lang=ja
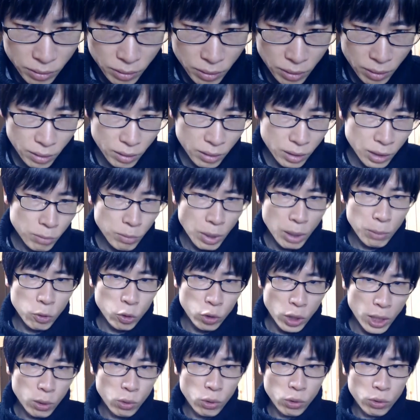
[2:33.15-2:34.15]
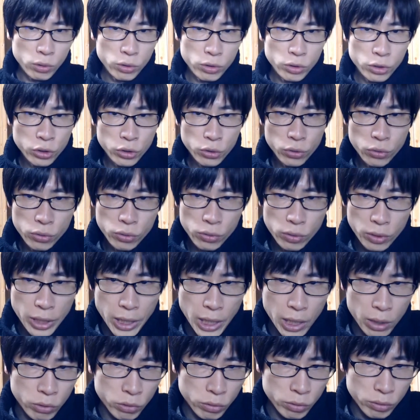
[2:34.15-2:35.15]
今もなお主君で
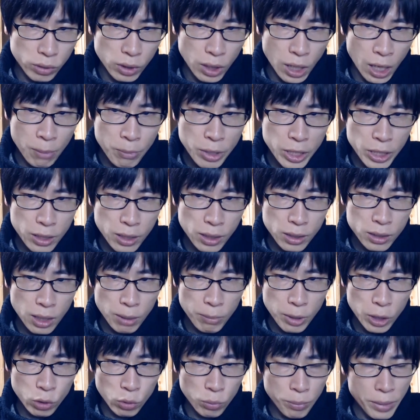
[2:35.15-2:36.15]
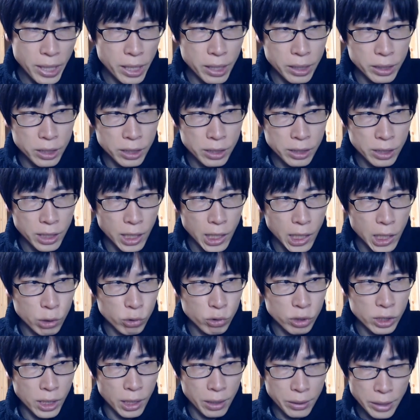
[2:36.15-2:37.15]
あるアメリカ様の命に従う
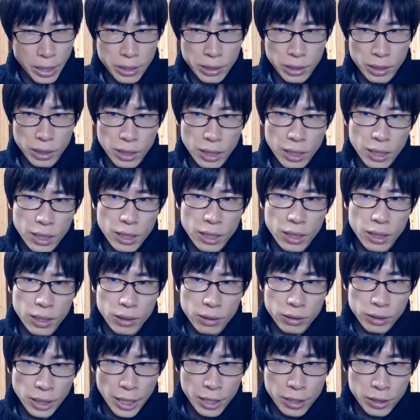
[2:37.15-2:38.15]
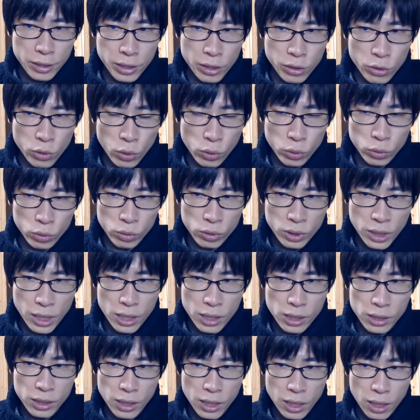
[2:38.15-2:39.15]
しかない大企業と
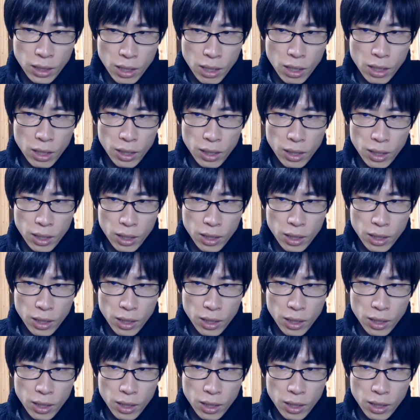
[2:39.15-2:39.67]
政治家が